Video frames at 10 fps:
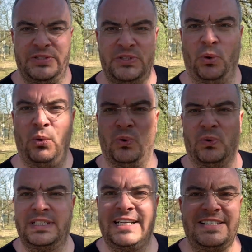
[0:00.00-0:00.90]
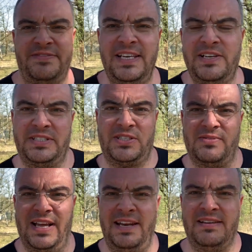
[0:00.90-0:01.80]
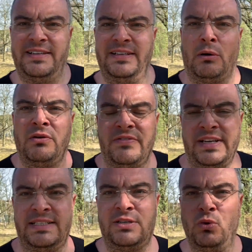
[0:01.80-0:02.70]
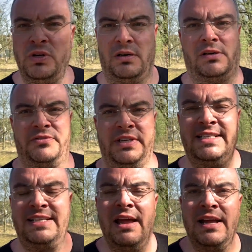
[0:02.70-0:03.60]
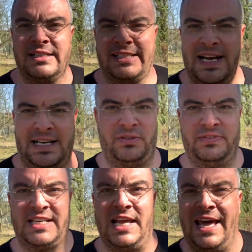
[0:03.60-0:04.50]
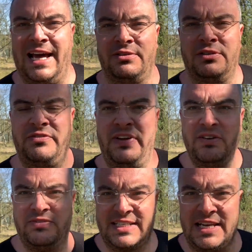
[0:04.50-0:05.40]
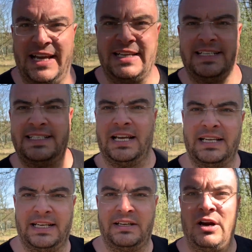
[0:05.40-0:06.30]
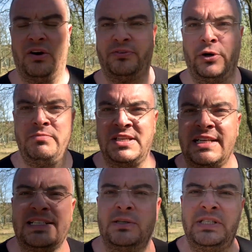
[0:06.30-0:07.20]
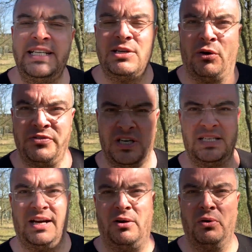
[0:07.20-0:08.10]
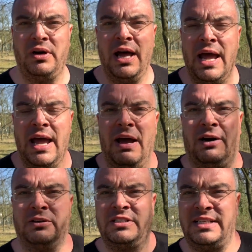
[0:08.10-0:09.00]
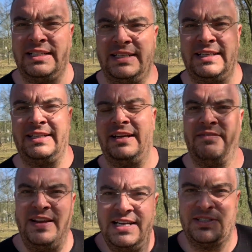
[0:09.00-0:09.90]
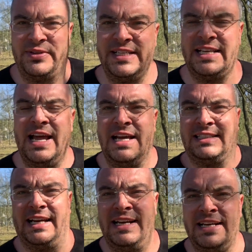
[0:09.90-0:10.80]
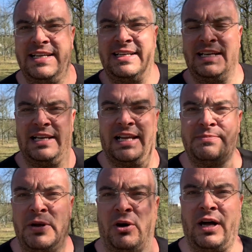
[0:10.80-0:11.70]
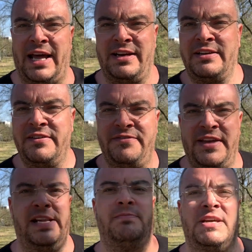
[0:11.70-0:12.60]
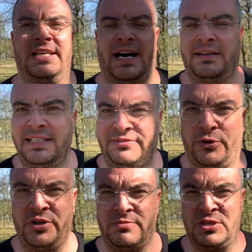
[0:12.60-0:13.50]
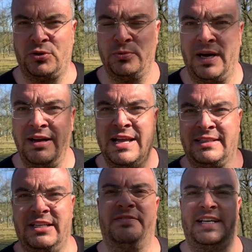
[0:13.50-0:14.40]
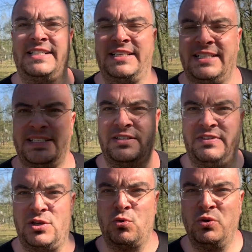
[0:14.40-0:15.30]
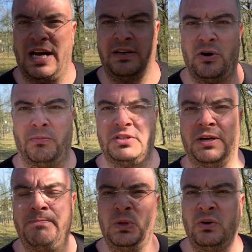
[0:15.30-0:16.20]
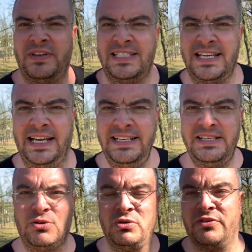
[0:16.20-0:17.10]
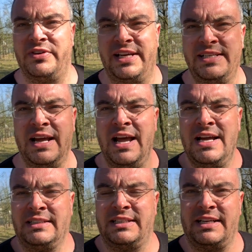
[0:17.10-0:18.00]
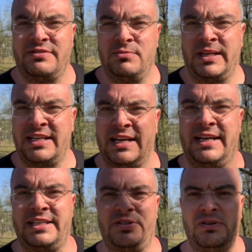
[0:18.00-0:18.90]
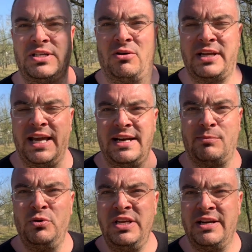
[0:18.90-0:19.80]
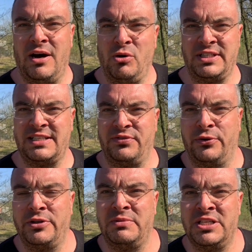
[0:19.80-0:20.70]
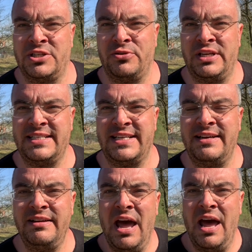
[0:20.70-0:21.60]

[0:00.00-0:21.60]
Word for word: So, das Video ist zu Ende und wenn es gut gelaufen ist, dann hast du was gelernt. Und wenn du was gelernt hast, dann freut mich das und dich hoffentlich auch. Und äh, wenn das so ist, dann äh, lass mir doch einen Gefällt mir da. Da freue ich mich drüber, dann weiß ich, dass das Video gut ankommt. Und wenn es dir richtig gut gefällt, dann darfst du meinen Kanal natürlich auch gerne abonnieren. Auch das freut mich natürlich sehr.